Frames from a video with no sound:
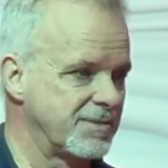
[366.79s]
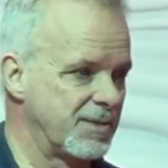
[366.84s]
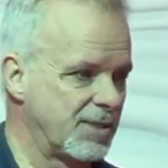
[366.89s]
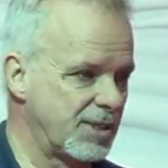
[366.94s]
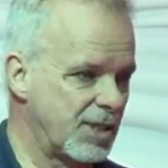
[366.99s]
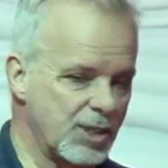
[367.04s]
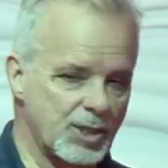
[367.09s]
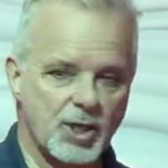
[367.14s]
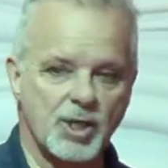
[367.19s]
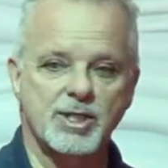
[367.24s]

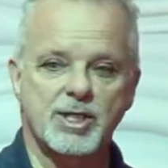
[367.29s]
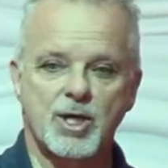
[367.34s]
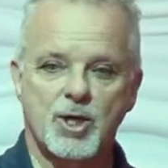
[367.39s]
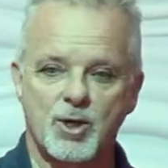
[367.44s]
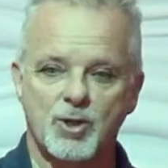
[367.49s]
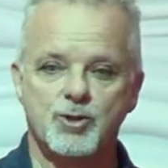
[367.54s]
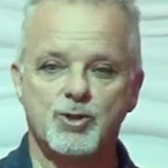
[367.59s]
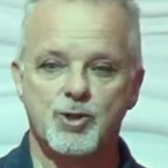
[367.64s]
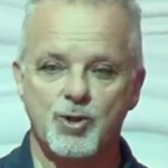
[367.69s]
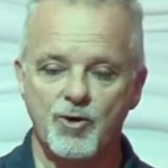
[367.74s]
C'est ce que c'est que
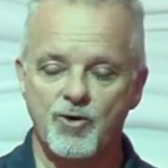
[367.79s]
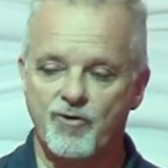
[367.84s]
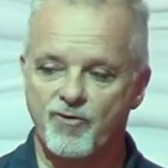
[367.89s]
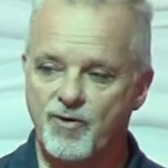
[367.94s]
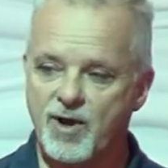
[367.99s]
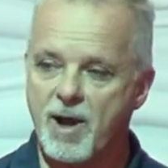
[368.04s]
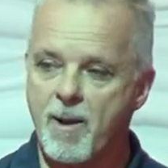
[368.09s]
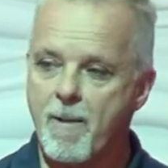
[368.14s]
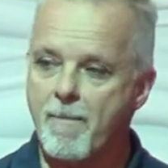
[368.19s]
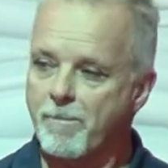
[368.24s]
Dieu
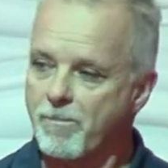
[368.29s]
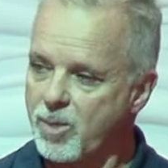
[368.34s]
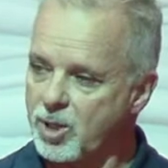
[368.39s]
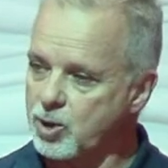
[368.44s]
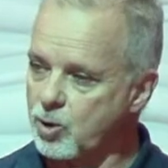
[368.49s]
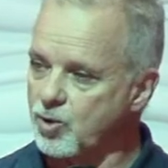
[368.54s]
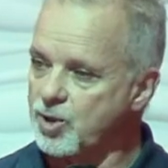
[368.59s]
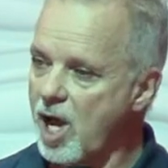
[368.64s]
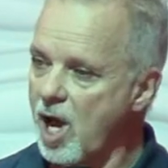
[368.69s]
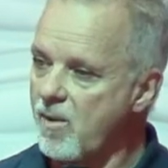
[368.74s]
fait, parce
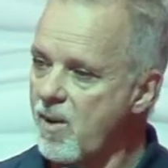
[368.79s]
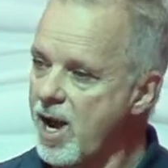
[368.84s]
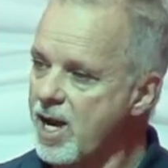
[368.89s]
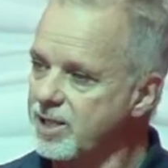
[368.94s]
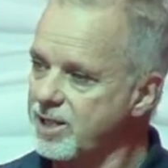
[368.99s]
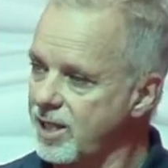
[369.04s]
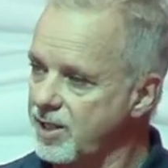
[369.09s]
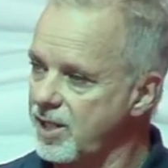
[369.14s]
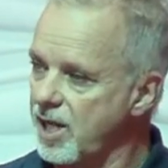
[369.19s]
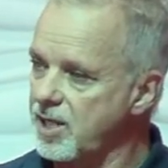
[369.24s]
qu'au travers
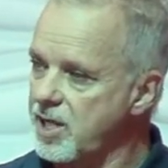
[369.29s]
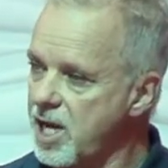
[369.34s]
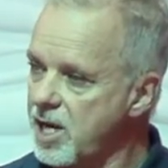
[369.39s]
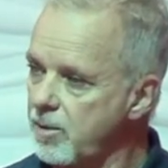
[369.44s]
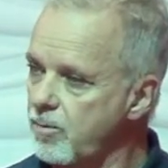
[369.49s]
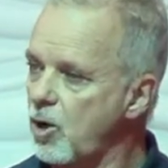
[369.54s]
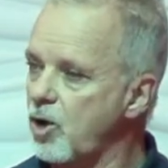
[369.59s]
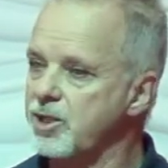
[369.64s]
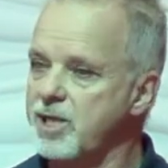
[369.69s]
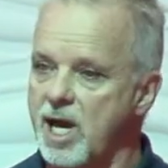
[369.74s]
des
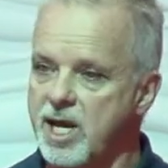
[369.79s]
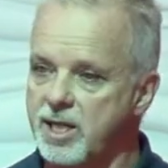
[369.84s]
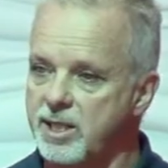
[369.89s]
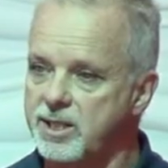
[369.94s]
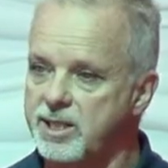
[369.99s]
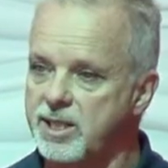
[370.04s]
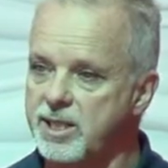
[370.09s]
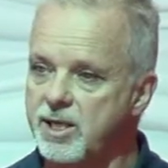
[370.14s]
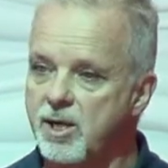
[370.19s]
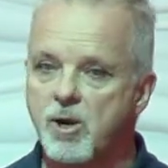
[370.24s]
ténèbres
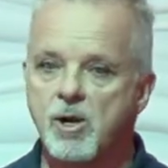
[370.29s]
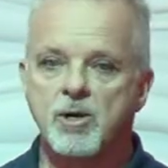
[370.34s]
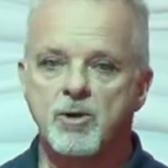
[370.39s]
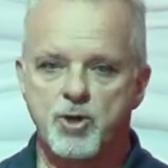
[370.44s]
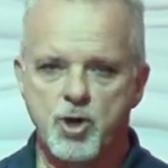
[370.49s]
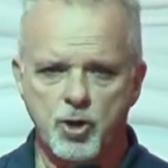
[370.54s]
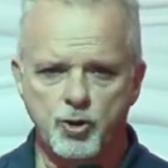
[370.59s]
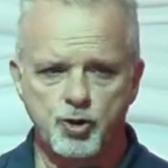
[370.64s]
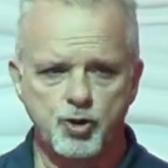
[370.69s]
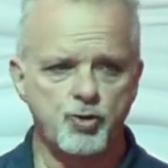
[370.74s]
d'Haïti,
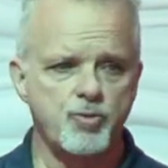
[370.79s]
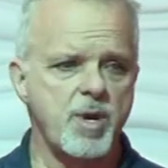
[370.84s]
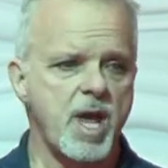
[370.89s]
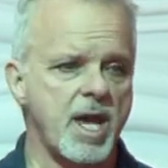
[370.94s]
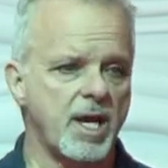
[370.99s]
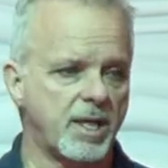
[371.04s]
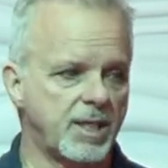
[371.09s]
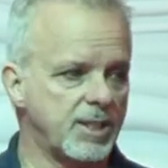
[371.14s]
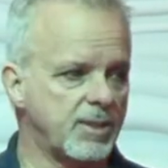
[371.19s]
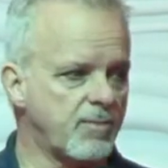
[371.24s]
il y a du
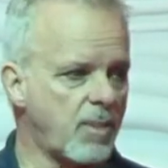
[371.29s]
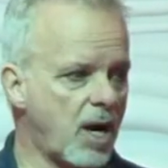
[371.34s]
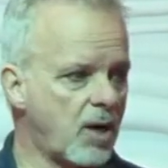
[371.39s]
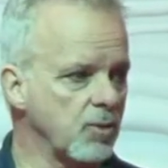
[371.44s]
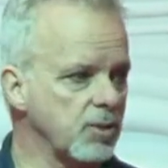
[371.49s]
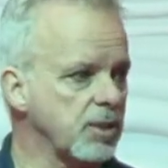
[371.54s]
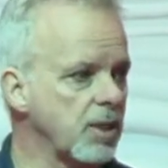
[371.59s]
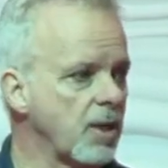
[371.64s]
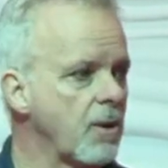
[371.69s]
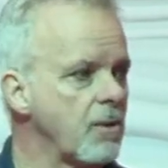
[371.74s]
bien qui se
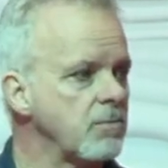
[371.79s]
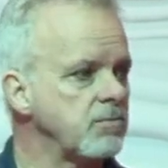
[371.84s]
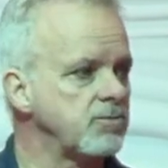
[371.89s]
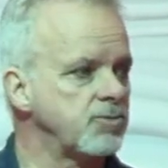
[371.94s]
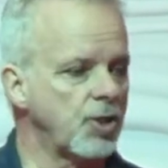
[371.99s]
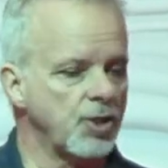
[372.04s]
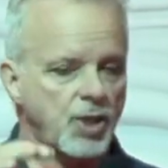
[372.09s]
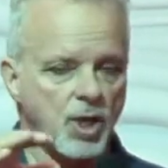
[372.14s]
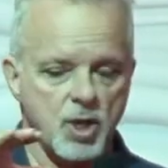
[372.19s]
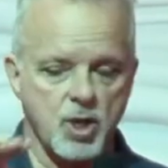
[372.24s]
passe.
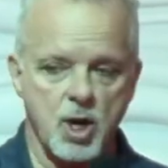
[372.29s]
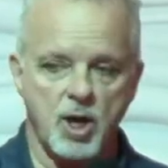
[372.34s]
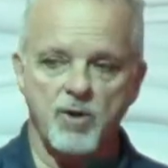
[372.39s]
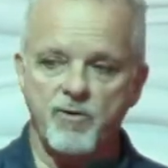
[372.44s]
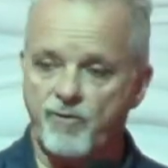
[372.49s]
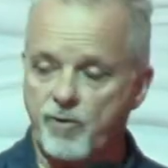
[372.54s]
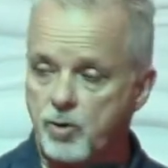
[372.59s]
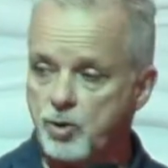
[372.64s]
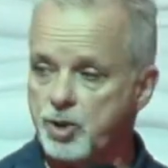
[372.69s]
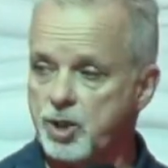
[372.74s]
Notre école
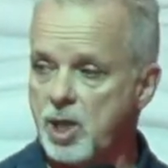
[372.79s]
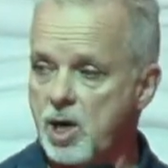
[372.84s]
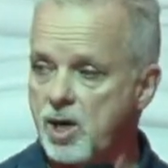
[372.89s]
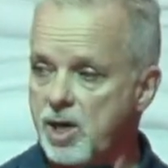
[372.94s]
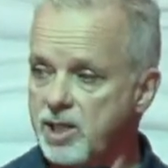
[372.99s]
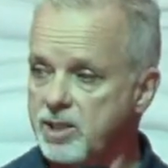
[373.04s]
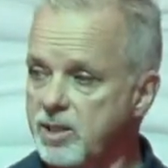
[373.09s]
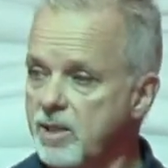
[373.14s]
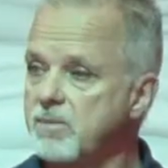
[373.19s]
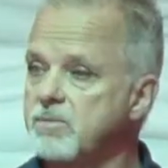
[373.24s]

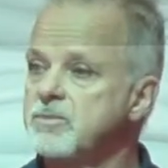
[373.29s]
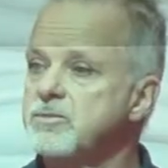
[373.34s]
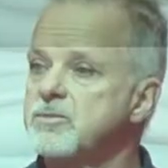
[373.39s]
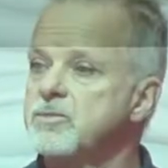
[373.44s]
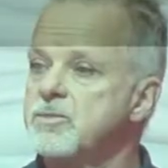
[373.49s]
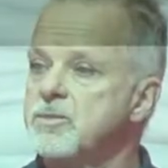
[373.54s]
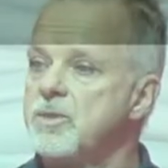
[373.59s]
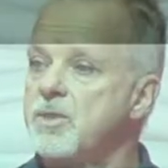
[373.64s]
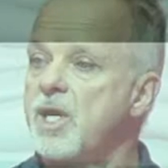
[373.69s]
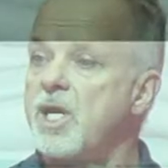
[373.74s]
fonctionne,
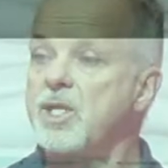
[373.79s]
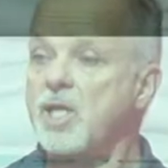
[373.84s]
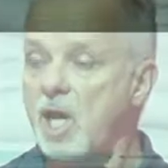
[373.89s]
les